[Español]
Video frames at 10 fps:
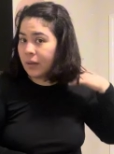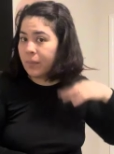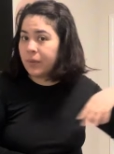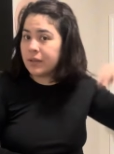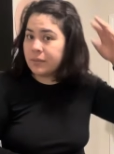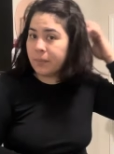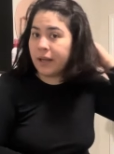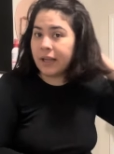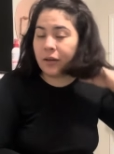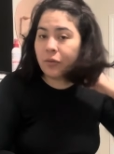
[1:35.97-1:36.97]
pues
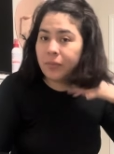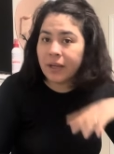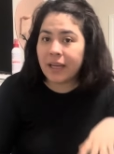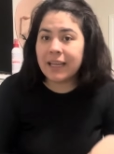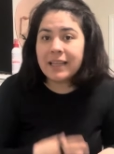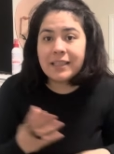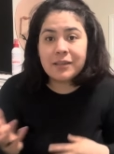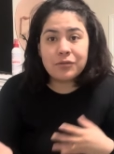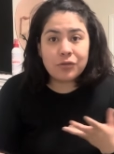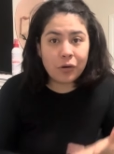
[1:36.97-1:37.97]
para que no me
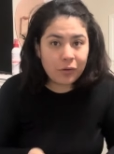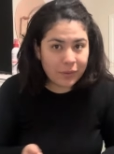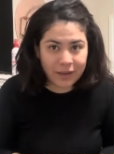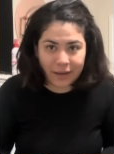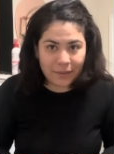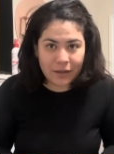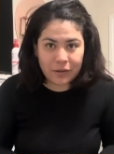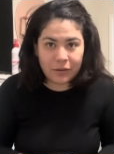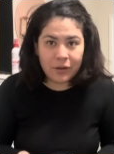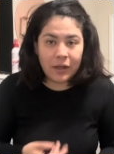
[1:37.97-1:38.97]
estorbe el
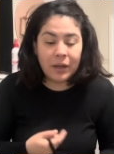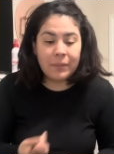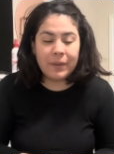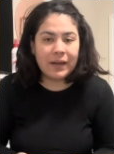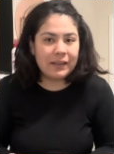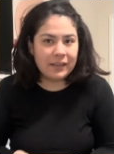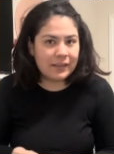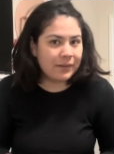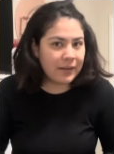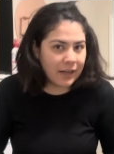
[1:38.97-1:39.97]
cabello para andar
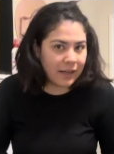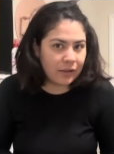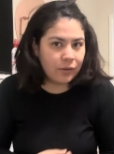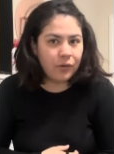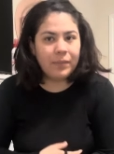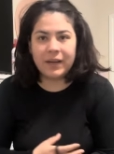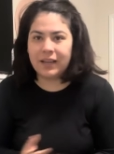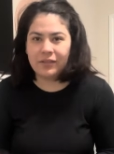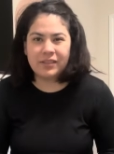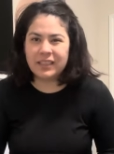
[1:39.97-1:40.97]
trabajando o para
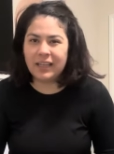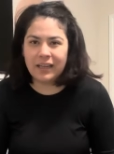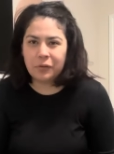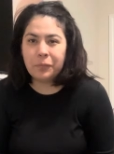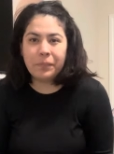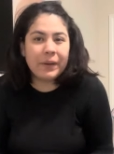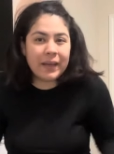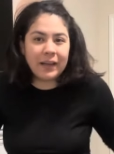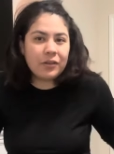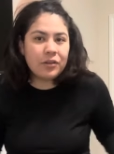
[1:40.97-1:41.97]
que no se caiga algún
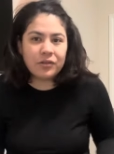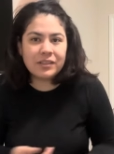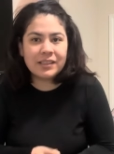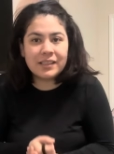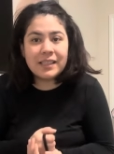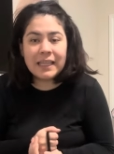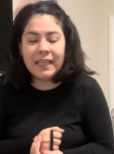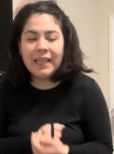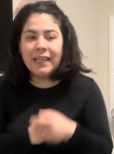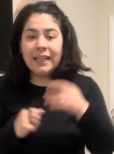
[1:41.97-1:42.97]
pelo y cosas así,
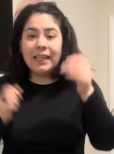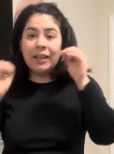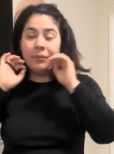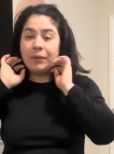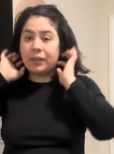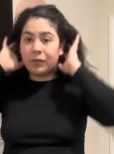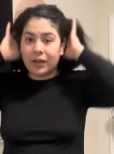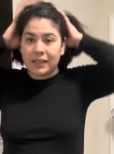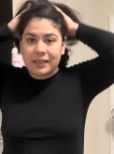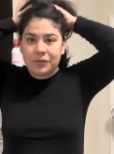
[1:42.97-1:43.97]
me tengo
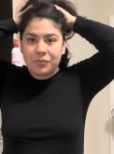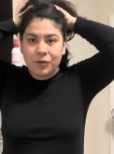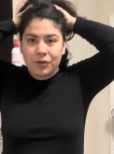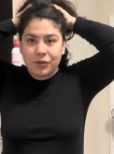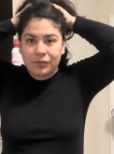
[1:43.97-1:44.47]
que hacer un moño.